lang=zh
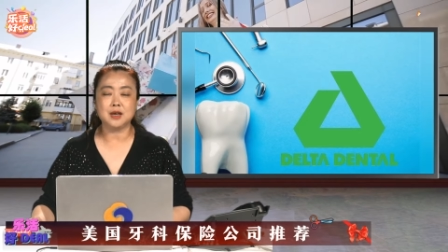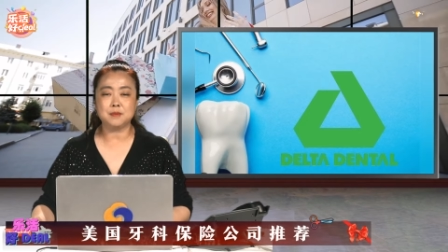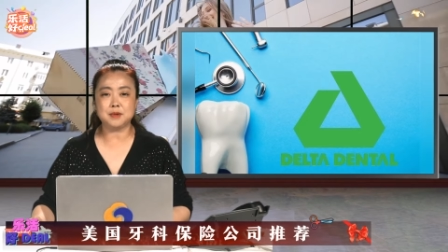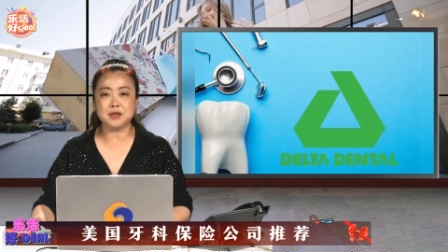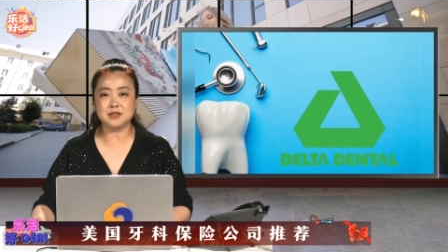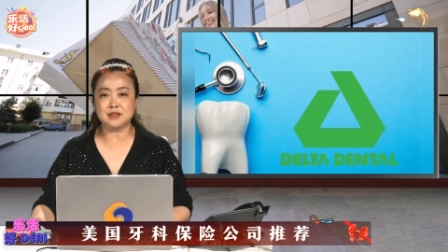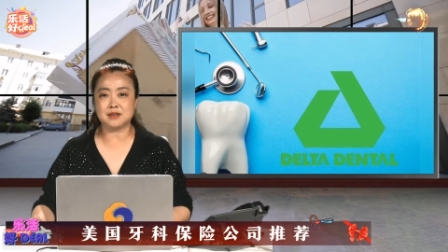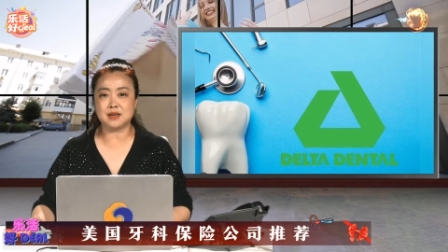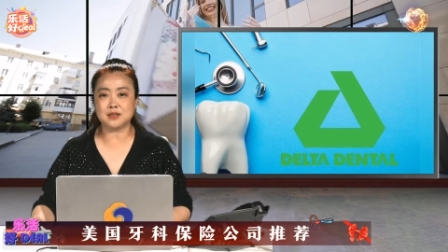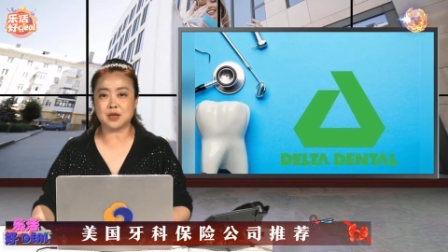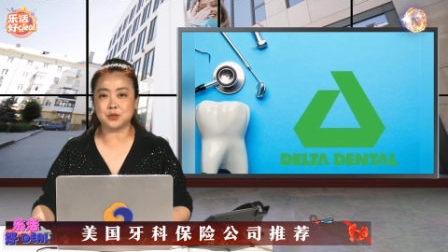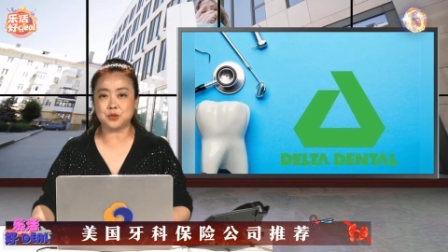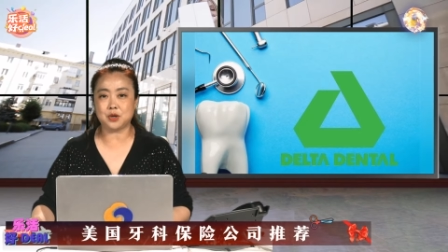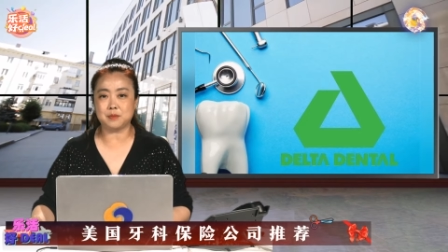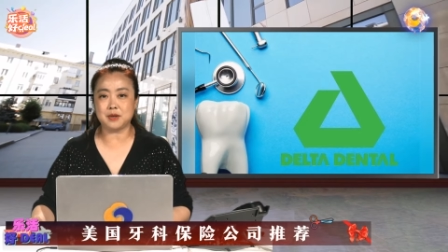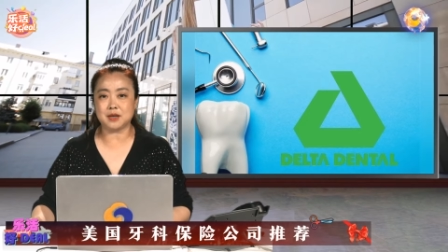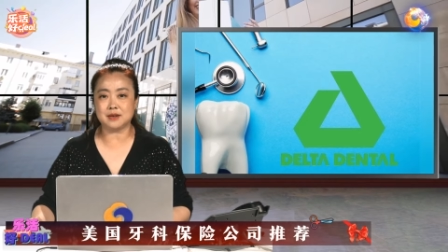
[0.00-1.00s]
并且呢，在
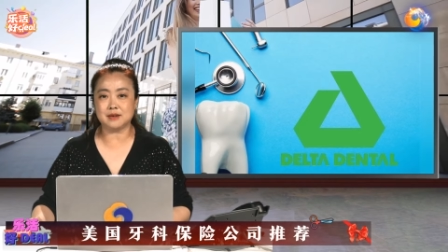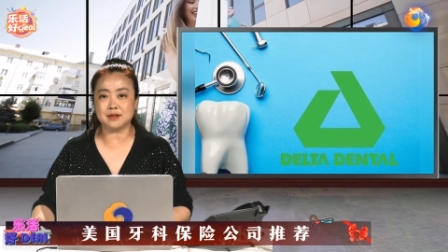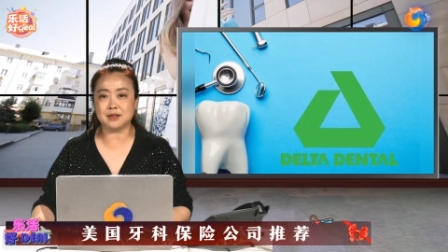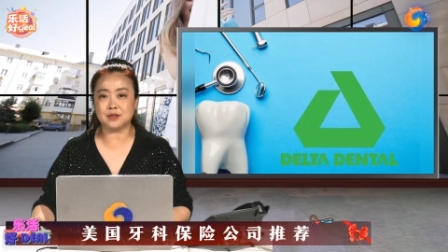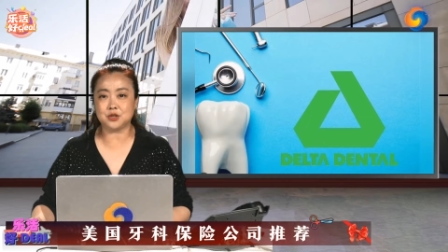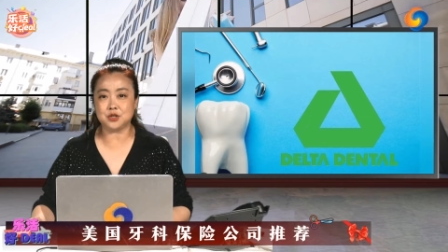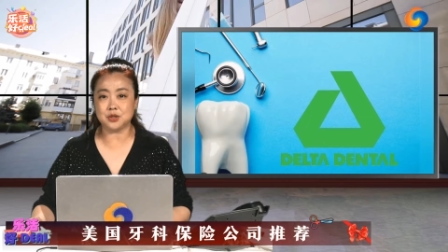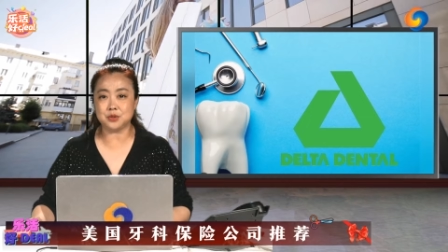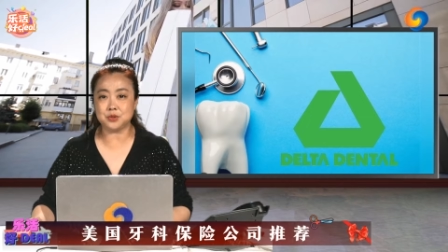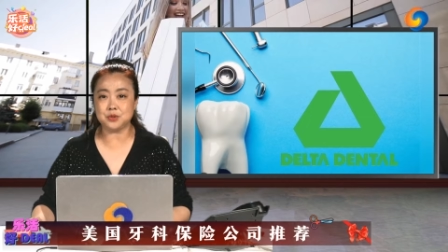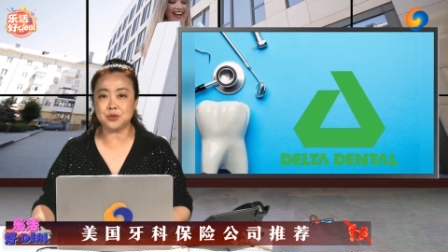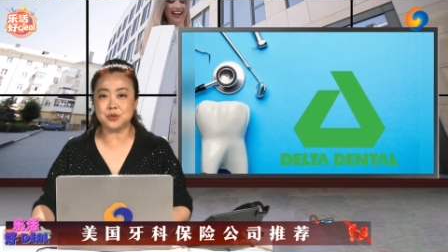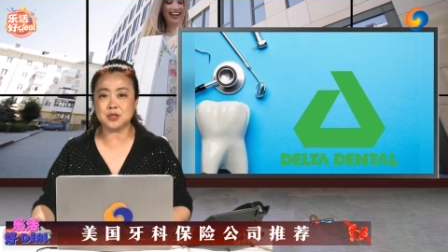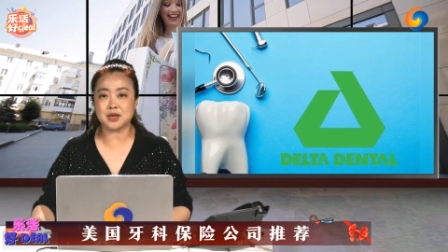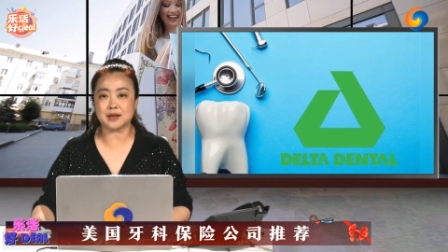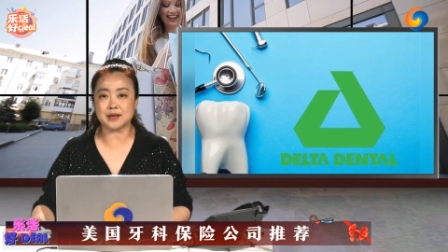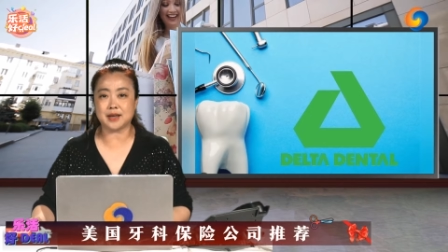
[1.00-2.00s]
全美各地的社
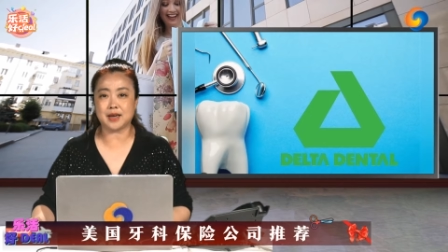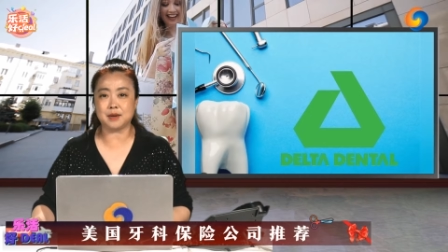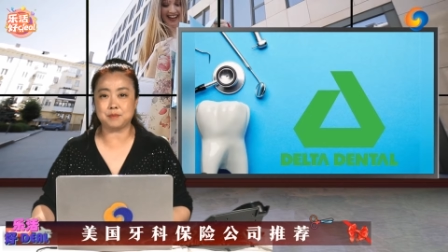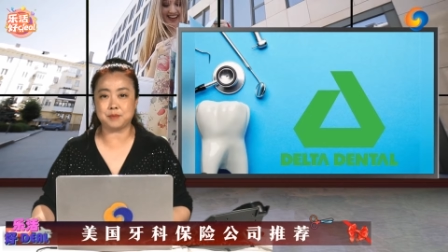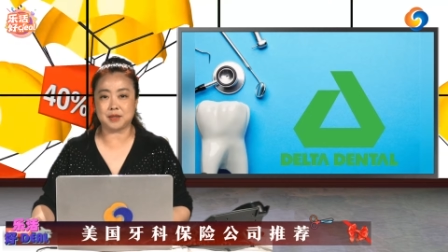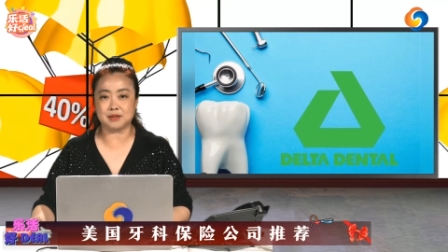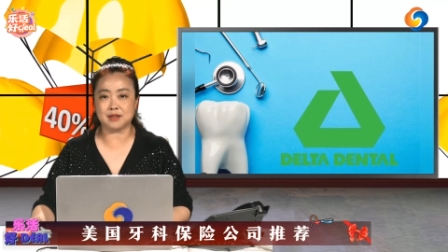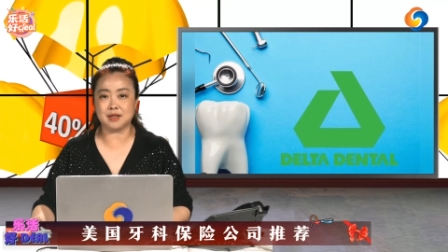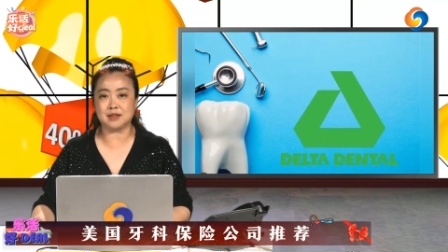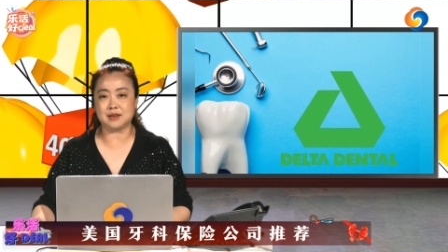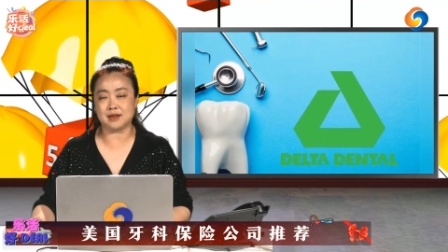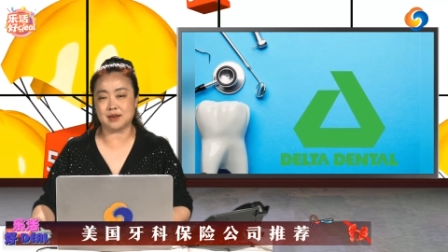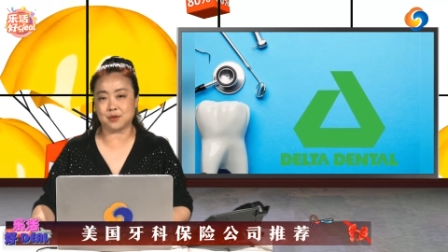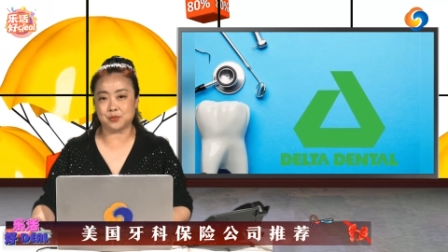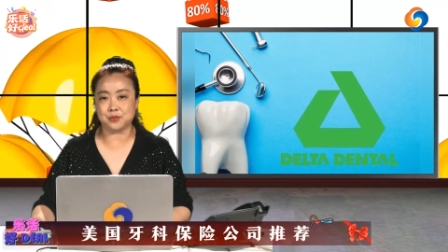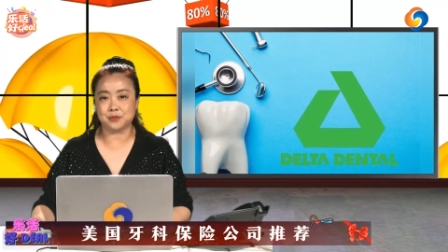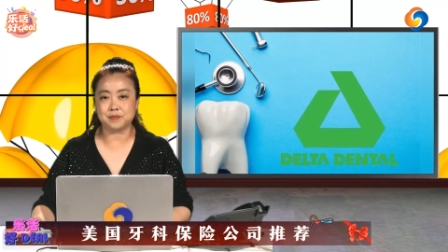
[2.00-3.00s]
区展开本地的
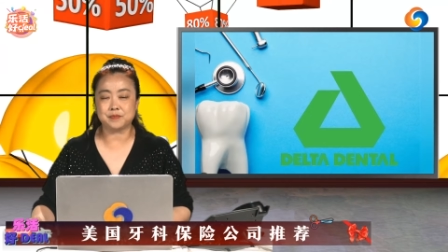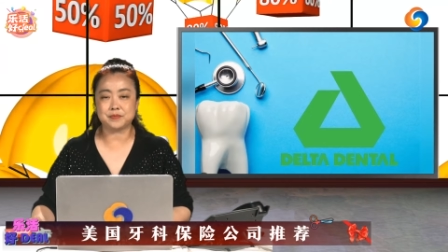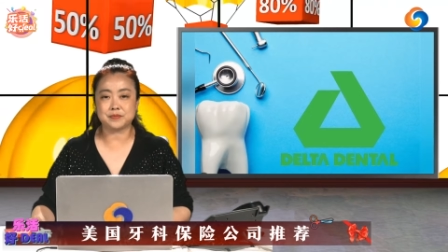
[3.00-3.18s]
业务。